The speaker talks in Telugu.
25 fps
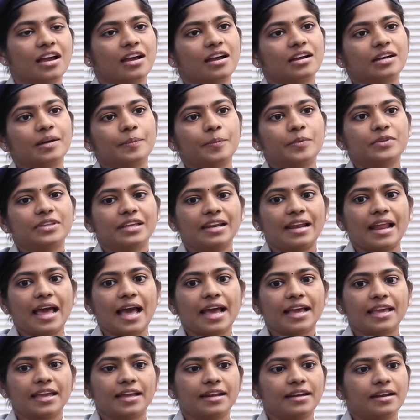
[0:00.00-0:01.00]
కాకపోతే
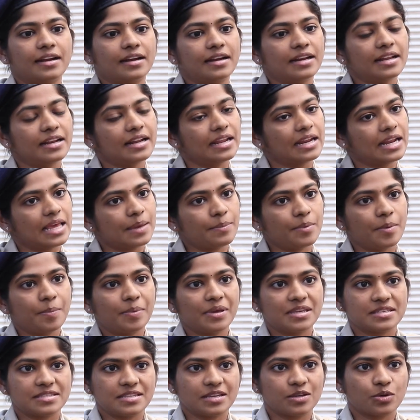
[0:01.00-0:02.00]
ల్యాక్ ఏంటంటే నేను
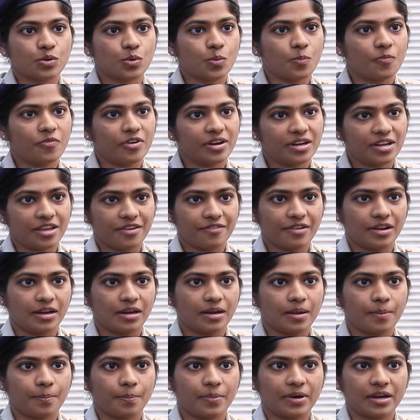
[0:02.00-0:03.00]
ఏపీఎస్సి గ్రూప్ వన్కి
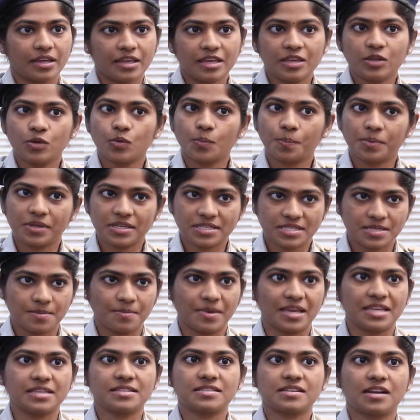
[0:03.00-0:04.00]
వెళ్ళినప్పటికీ యూపీఎస్సి
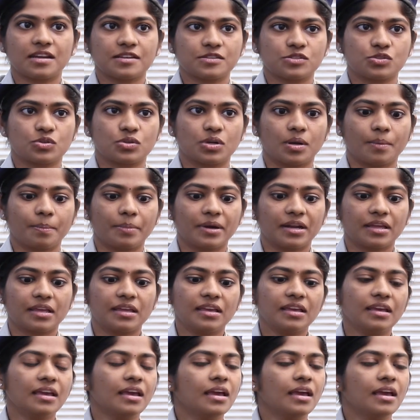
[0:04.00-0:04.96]
మెయిన్స్ రాస్తున్నప్పటికీ